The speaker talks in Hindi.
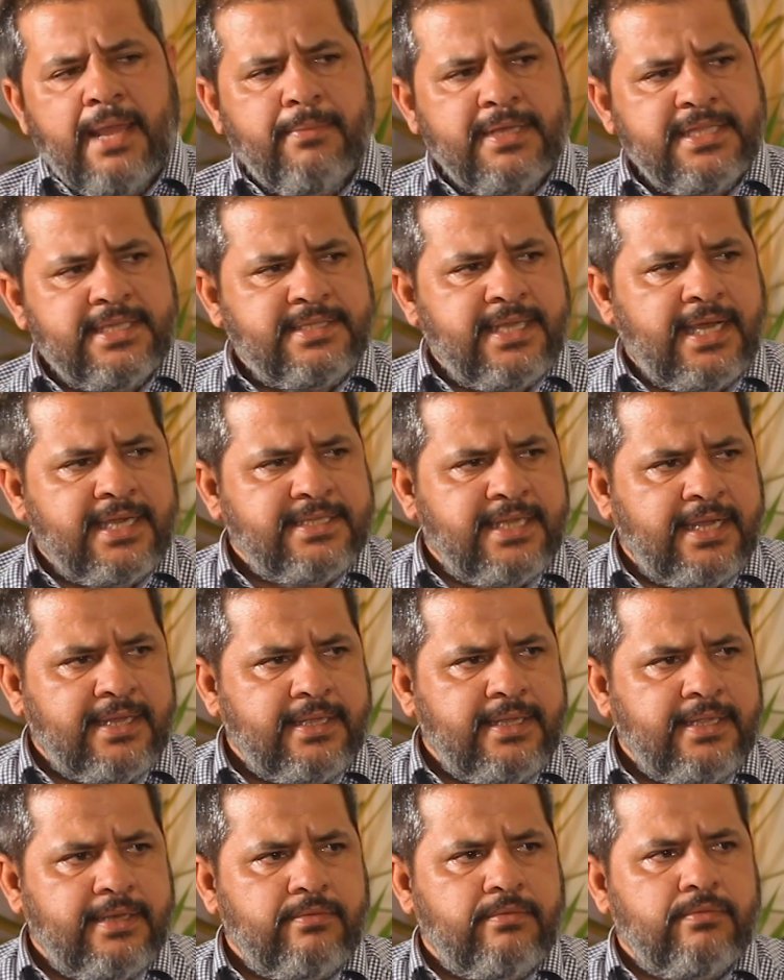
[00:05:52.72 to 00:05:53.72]
अहमद इसाक
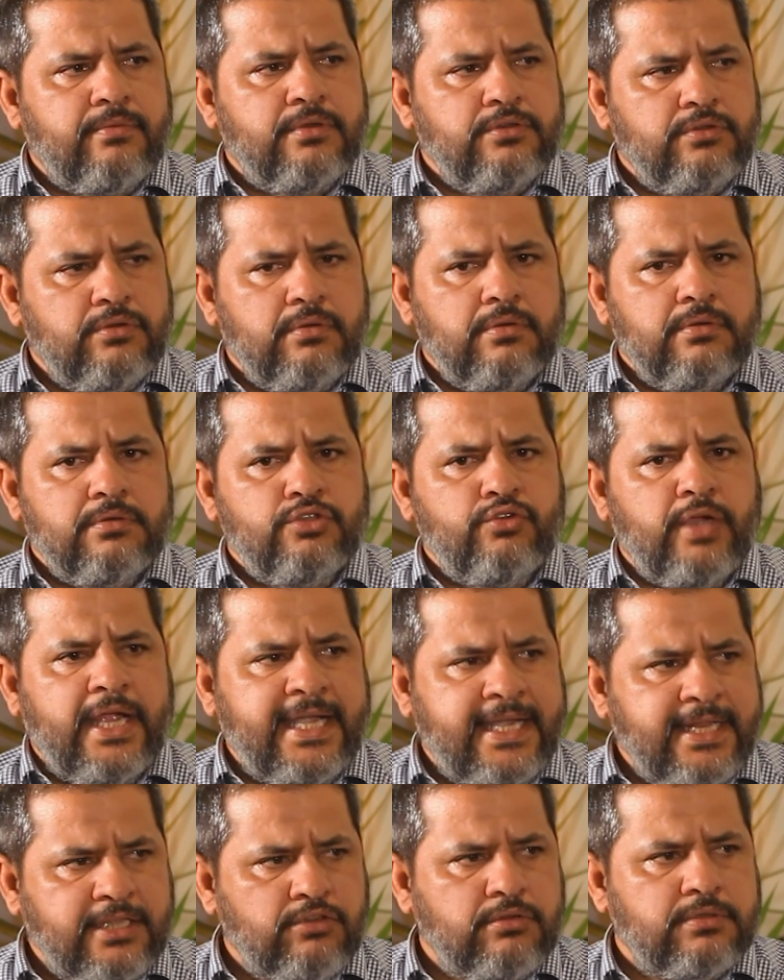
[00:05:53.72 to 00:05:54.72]
जहांगीर वो जो
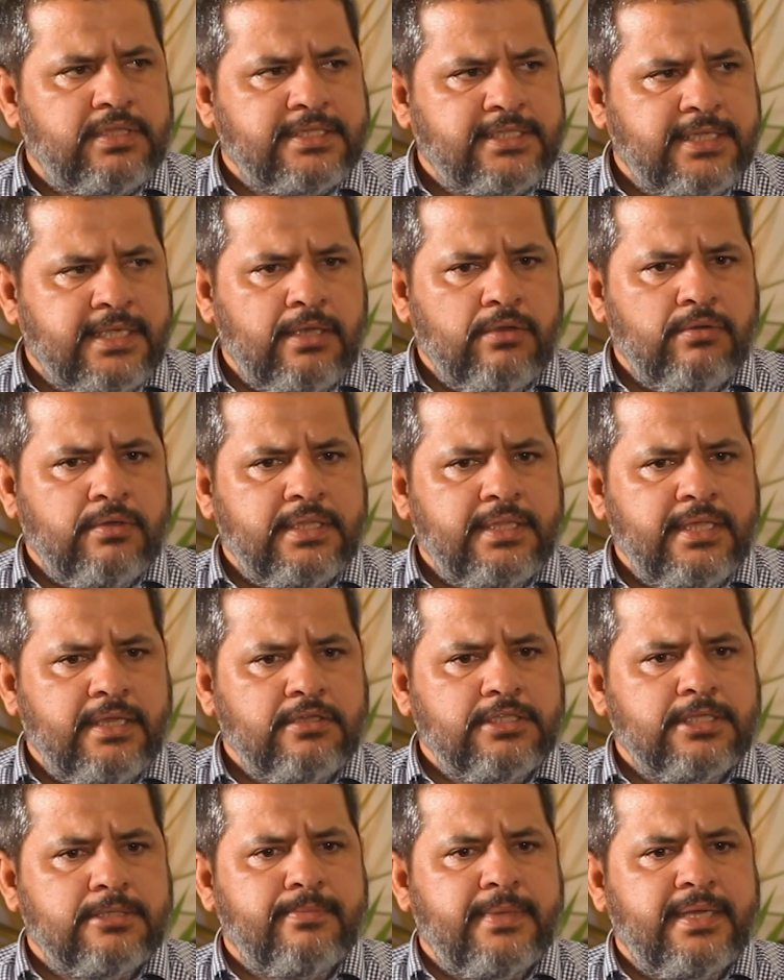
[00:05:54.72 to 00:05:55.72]
जे जो तश्कील हुई
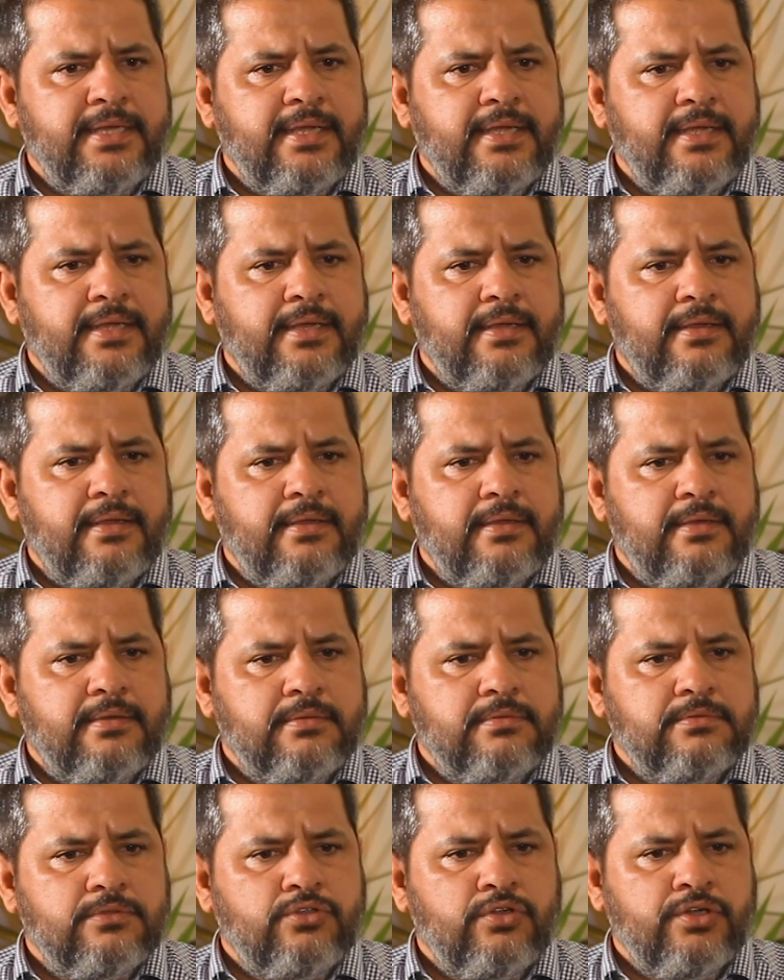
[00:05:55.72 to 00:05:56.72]
थी
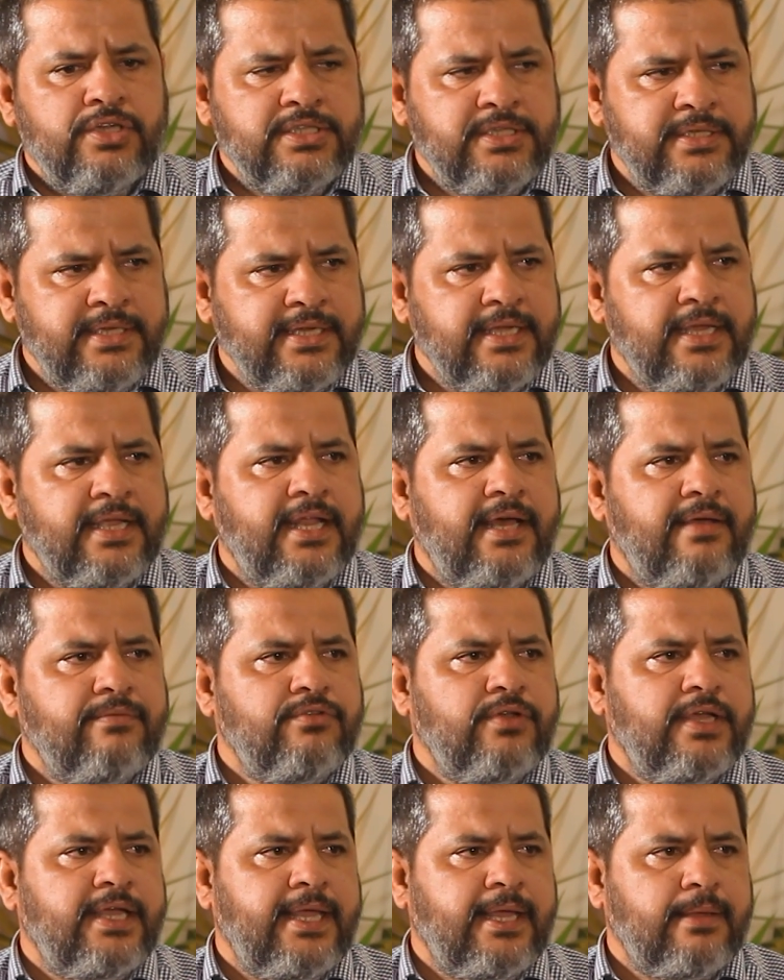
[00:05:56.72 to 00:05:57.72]
जिसमें जुडिशरी के ख़िलाफ़
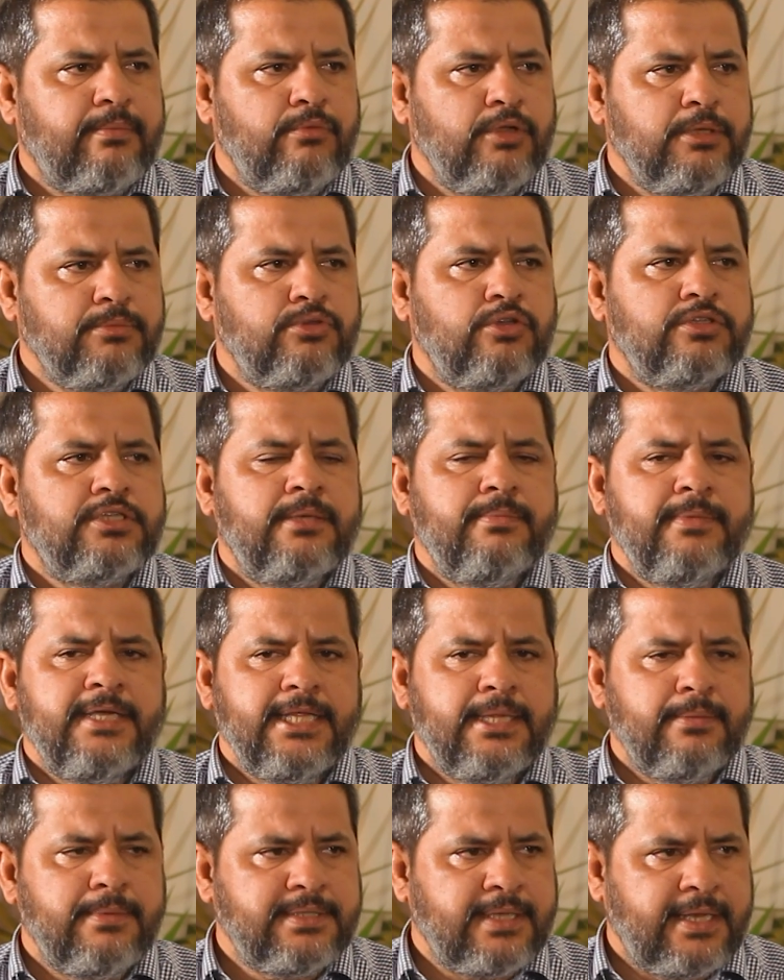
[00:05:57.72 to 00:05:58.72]
जो है एक मुहिम सोशल
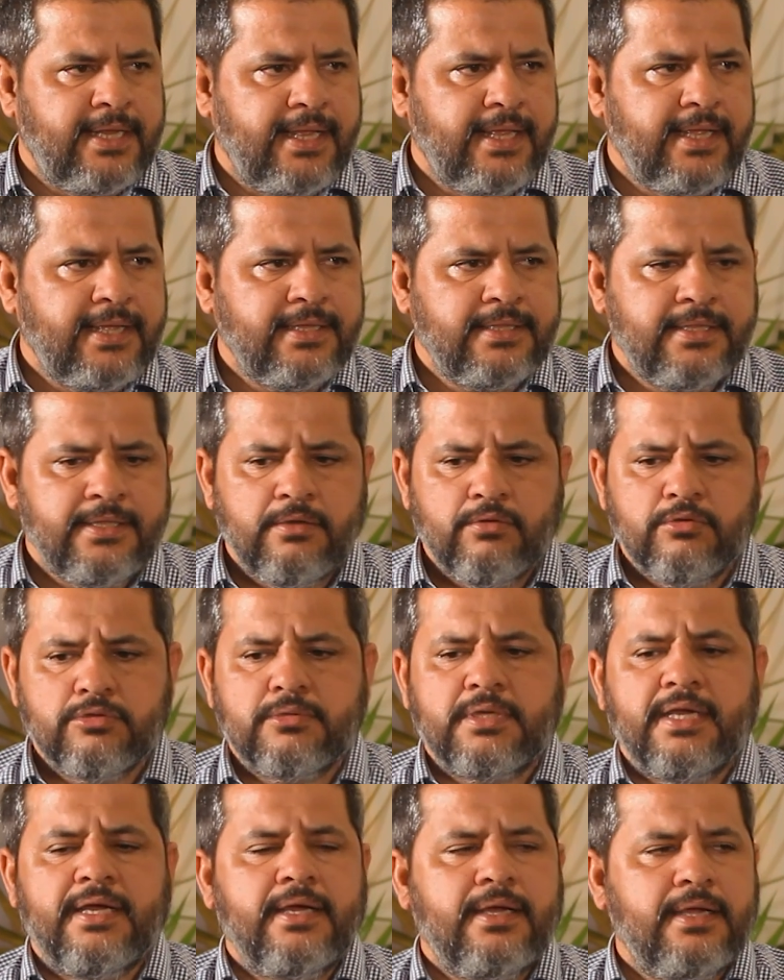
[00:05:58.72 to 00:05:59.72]
मीडिया पे चलाई गई थी
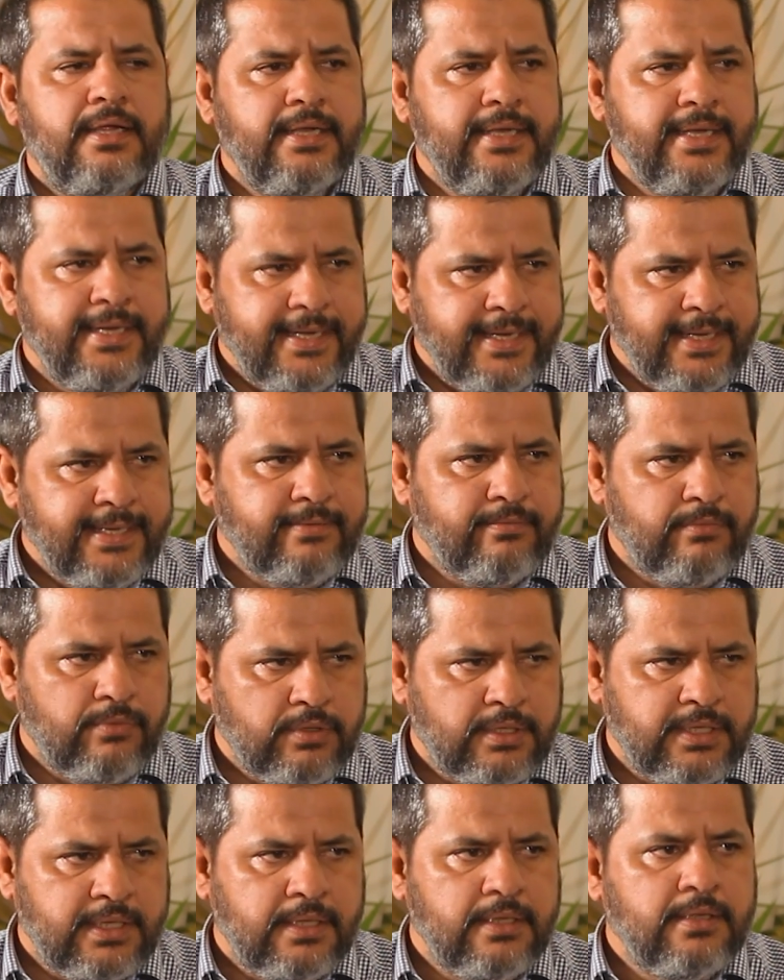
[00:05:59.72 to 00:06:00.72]
उसका लीडिंग
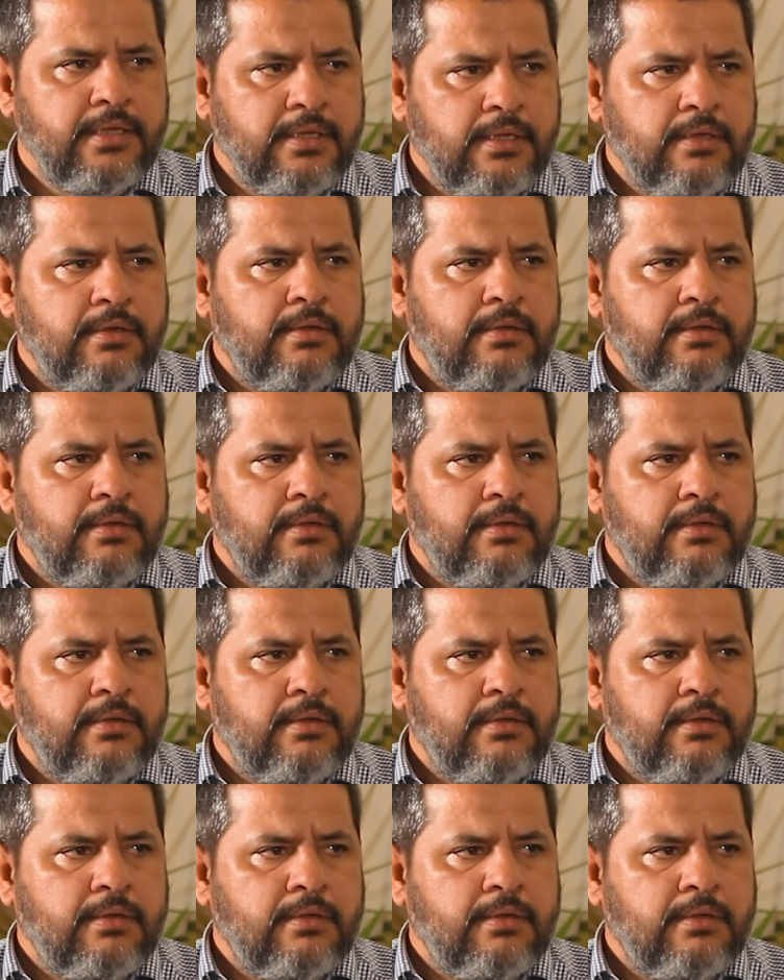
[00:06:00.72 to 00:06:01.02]
मुबैना